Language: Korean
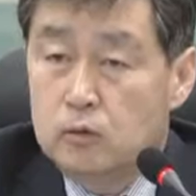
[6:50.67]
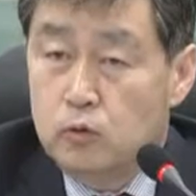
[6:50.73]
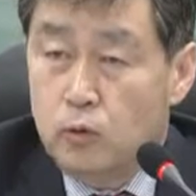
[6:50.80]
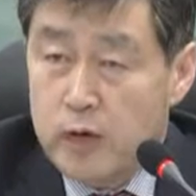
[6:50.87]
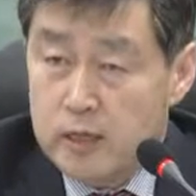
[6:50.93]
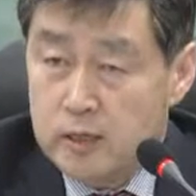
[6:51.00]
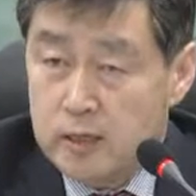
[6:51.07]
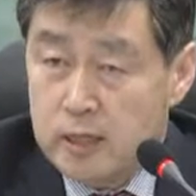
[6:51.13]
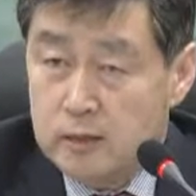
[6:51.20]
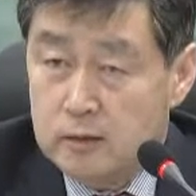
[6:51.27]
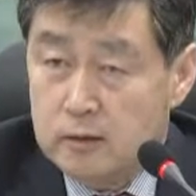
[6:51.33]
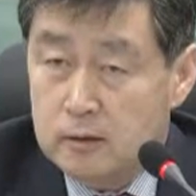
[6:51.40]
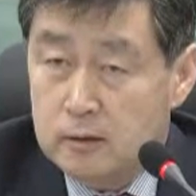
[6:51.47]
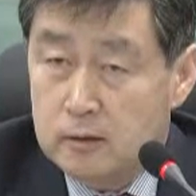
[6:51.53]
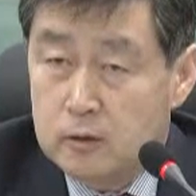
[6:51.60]

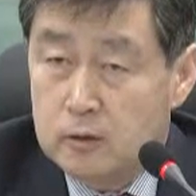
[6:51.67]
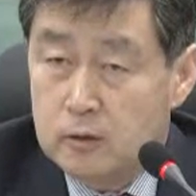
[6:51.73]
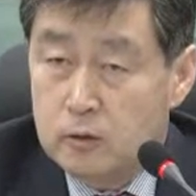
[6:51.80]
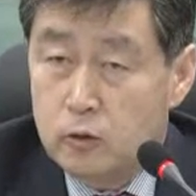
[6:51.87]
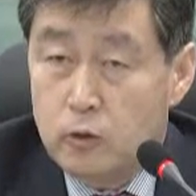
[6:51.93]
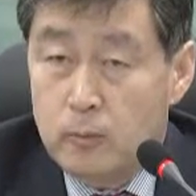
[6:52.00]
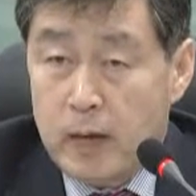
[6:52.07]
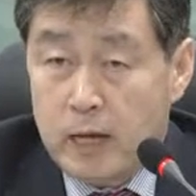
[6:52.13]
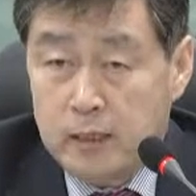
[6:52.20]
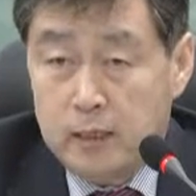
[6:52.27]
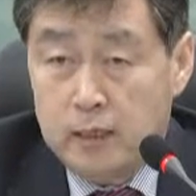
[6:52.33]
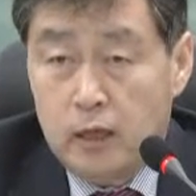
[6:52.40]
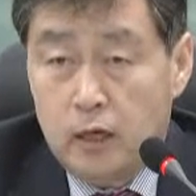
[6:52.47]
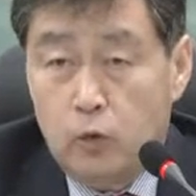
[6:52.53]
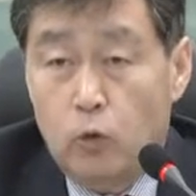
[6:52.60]
도외시되는 그리고
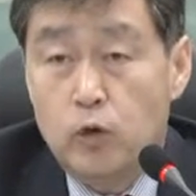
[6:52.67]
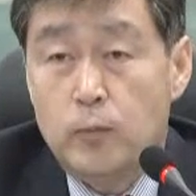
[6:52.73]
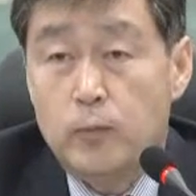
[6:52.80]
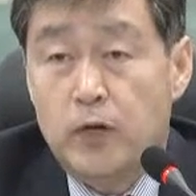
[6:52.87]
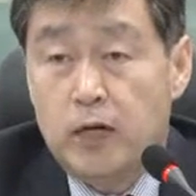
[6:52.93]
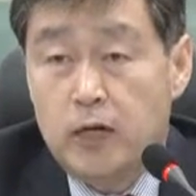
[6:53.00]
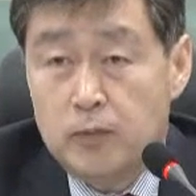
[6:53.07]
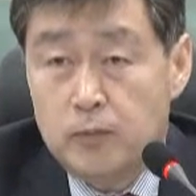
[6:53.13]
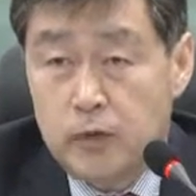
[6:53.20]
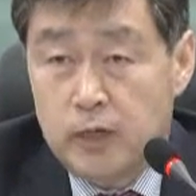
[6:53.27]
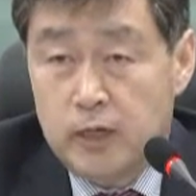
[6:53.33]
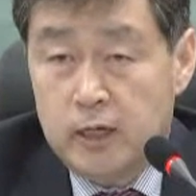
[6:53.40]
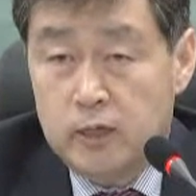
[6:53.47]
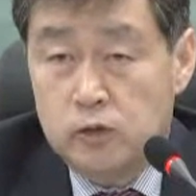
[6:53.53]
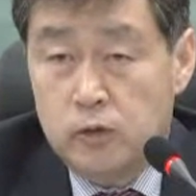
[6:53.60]
만약에 오히려 편하긴
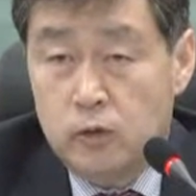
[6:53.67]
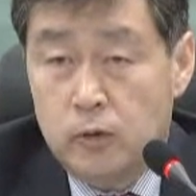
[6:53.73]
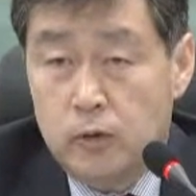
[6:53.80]
편하겠죠.